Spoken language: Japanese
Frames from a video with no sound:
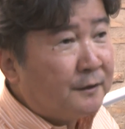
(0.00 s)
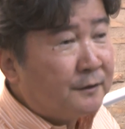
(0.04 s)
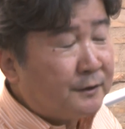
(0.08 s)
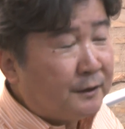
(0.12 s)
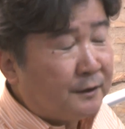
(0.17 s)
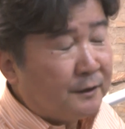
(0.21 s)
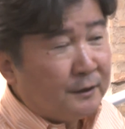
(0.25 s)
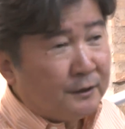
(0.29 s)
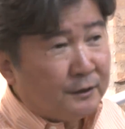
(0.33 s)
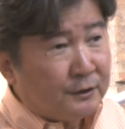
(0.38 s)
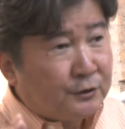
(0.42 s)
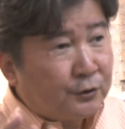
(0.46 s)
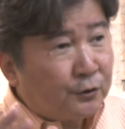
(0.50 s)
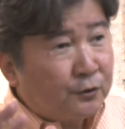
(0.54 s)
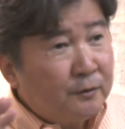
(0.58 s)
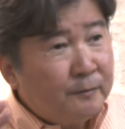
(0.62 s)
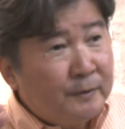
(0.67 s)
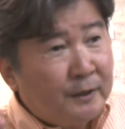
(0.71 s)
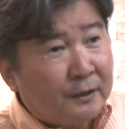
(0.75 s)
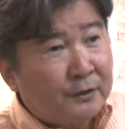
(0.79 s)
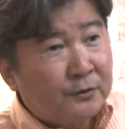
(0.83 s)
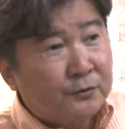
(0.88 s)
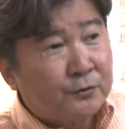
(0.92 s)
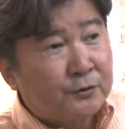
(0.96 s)
うで一生懸
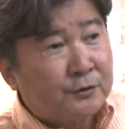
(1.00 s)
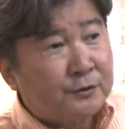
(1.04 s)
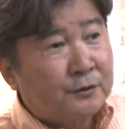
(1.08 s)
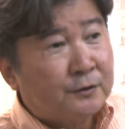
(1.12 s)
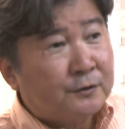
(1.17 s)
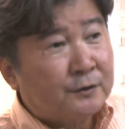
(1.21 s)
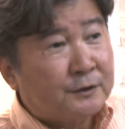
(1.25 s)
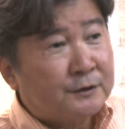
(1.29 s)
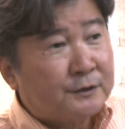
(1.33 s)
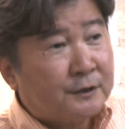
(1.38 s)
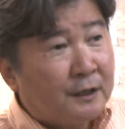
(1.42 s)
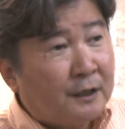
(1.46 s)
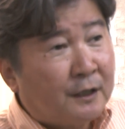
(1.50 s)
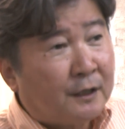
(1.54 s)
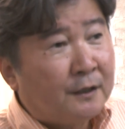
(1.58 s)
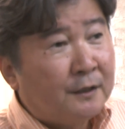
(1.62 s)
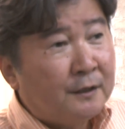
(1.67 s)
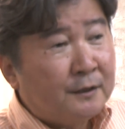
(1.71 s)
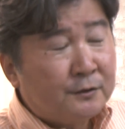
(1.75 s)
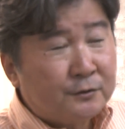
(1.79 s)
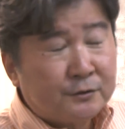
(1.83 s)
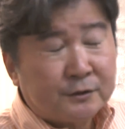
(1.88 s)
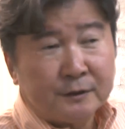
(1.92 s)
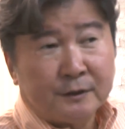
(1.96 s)
命やろうとした人たち
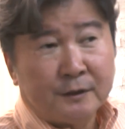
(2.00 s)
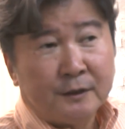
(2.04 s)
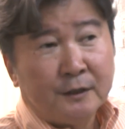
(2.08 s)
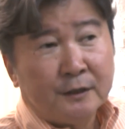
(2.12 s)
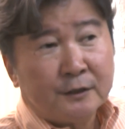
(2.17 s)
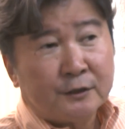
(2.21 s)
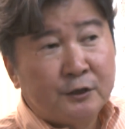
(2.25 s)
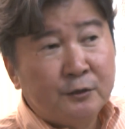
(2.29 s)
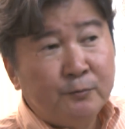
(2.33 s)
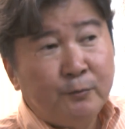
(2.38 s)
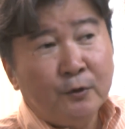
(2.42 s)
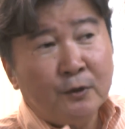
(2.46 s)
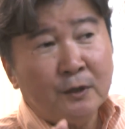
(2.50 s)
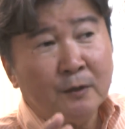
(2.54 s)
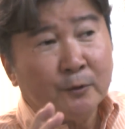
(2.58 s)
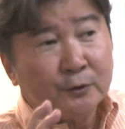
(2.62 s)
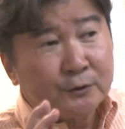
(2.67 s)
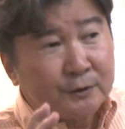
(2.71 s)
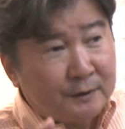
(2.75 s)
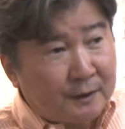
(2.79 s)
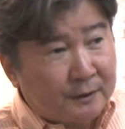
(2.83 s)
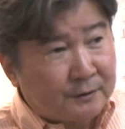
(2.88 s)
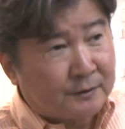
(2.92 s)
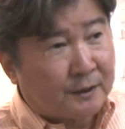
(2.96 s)
が要するに希望が持
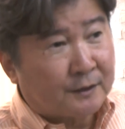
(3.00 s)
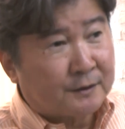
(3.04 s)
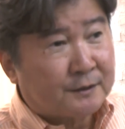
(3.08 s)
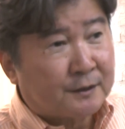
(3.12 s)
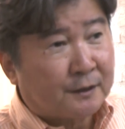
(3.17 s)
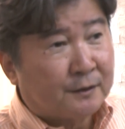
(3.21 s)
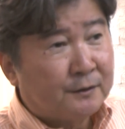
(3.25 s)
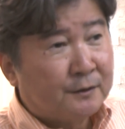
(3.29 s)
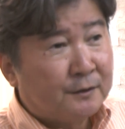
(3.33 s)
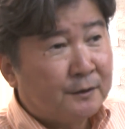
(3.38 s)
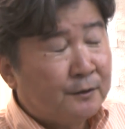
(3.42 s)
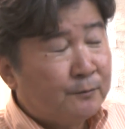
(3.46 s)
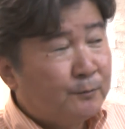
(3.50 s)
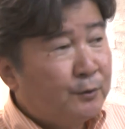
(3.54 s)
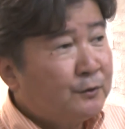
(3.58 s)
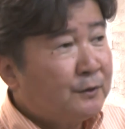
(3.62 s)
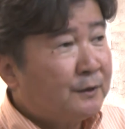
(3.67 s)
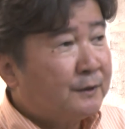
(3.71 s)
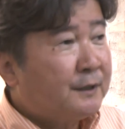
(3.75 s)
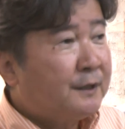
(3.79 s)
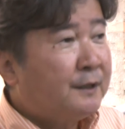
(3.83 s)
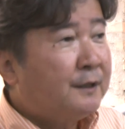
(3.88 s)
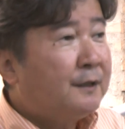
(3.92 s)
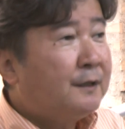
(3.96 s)
てなくなっちゃう僕
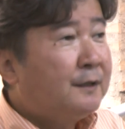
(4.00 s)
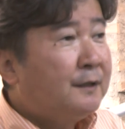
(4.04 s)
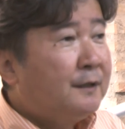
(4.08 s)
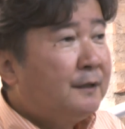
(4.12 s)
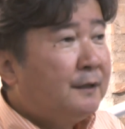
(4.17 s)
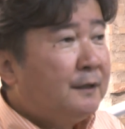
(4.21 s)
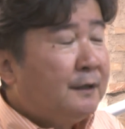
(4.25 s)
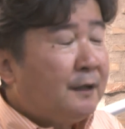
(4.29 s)
はね